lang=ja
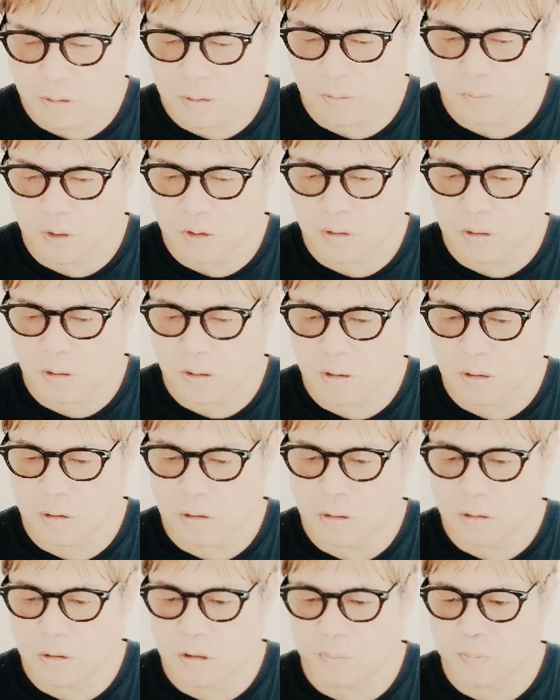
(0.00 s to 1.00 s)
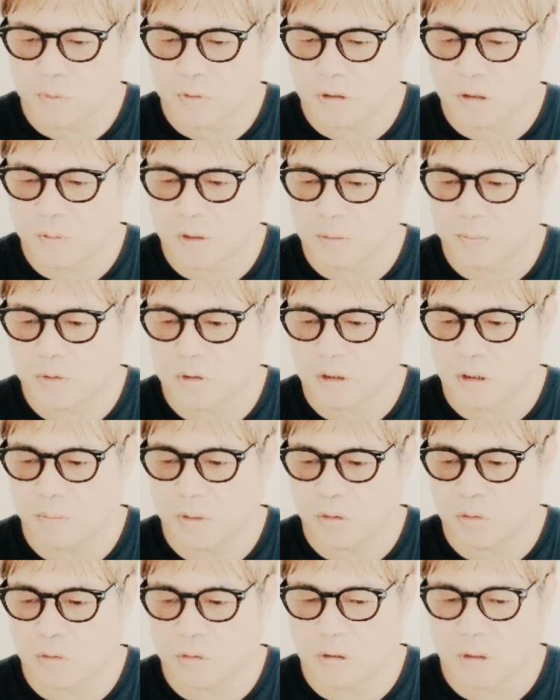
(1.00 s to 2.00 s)
えまた
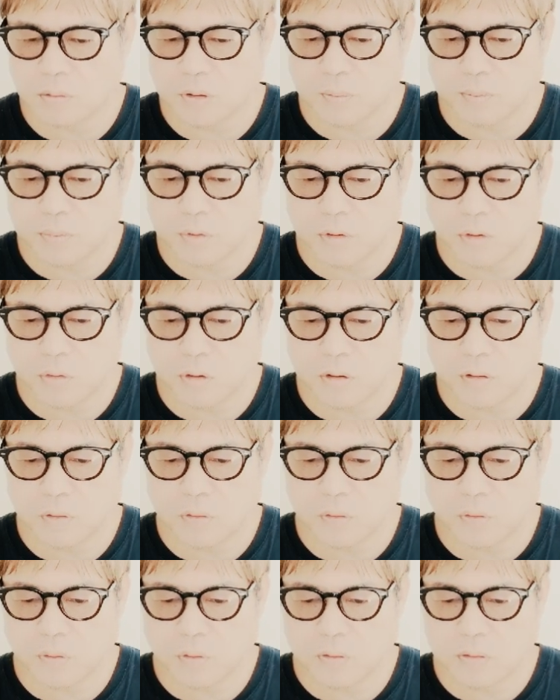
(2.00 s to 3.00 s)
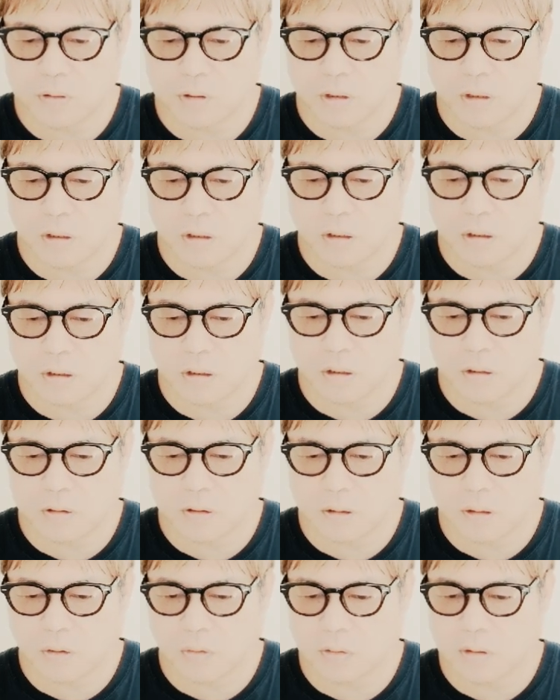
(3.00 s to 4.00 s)
リップサービスプライベートなダメっぷりを披露を好きな
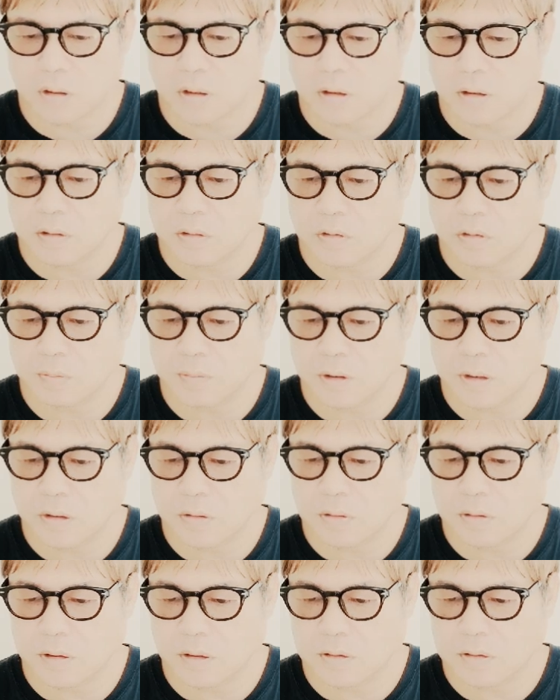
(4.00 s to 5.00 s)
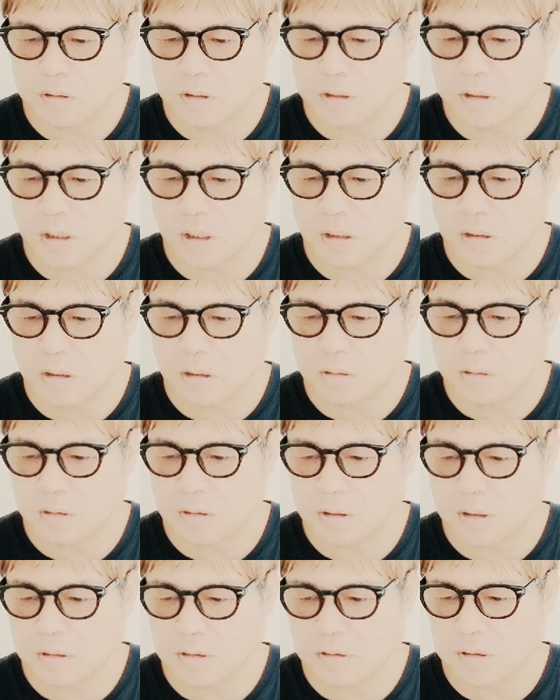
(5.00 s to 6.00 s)
酒を聞かれるとビールが好きで夏に
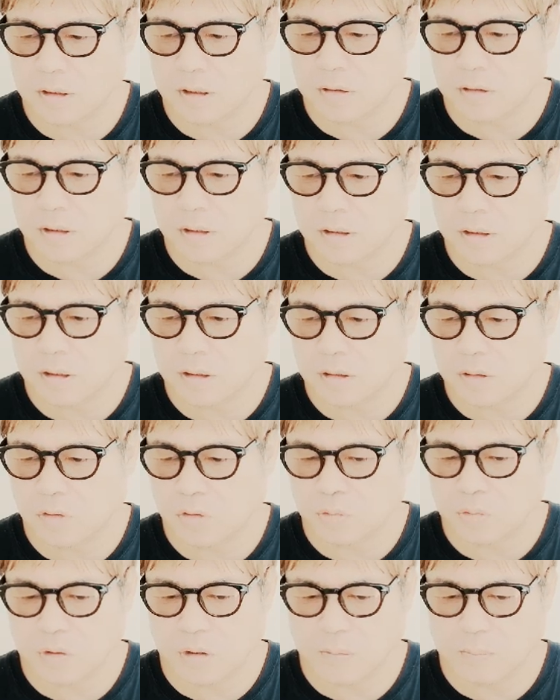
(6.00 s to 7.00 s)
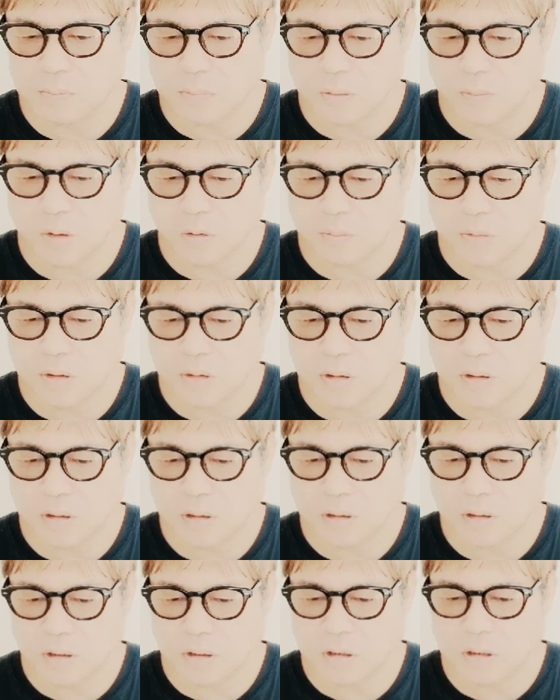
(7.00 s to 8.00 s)
たくさん汗かいて飲む1杯目のビール
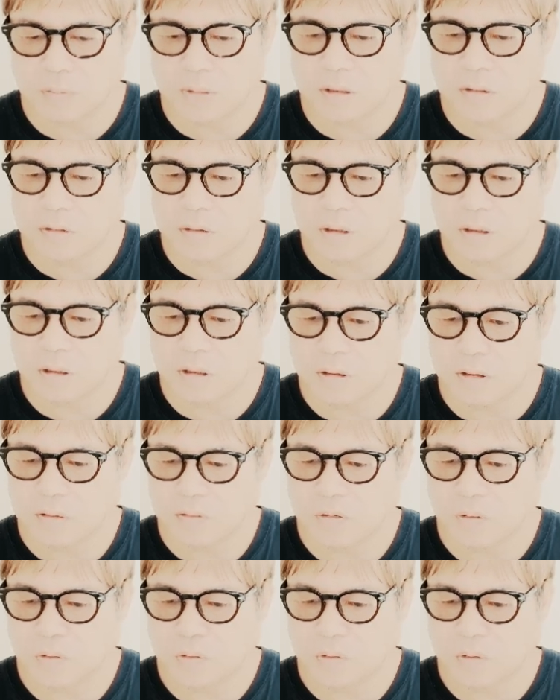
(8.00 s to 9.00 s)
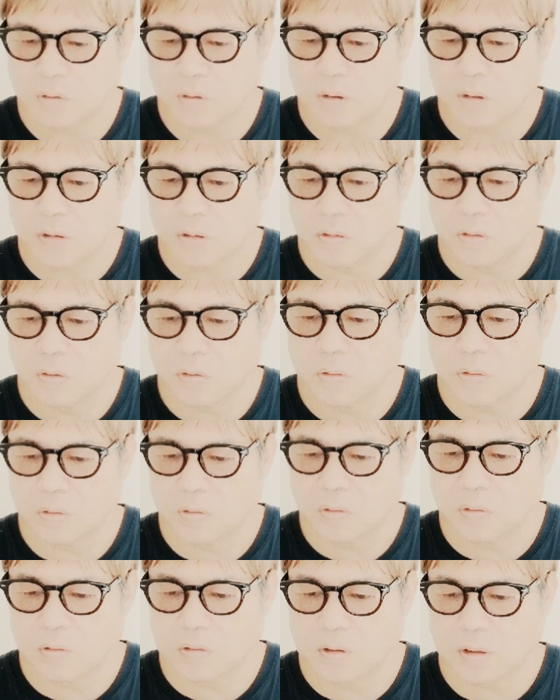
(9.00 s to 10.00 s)
が一番好きなんですよと
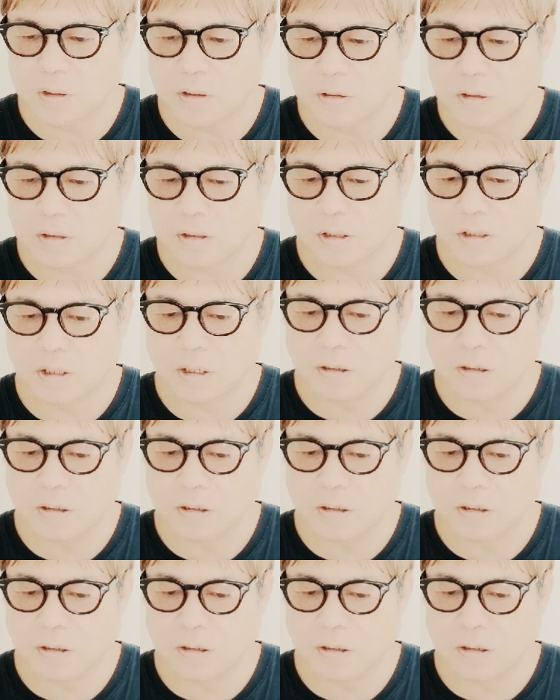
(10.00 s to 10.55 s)
ヨーヨーとして語っていた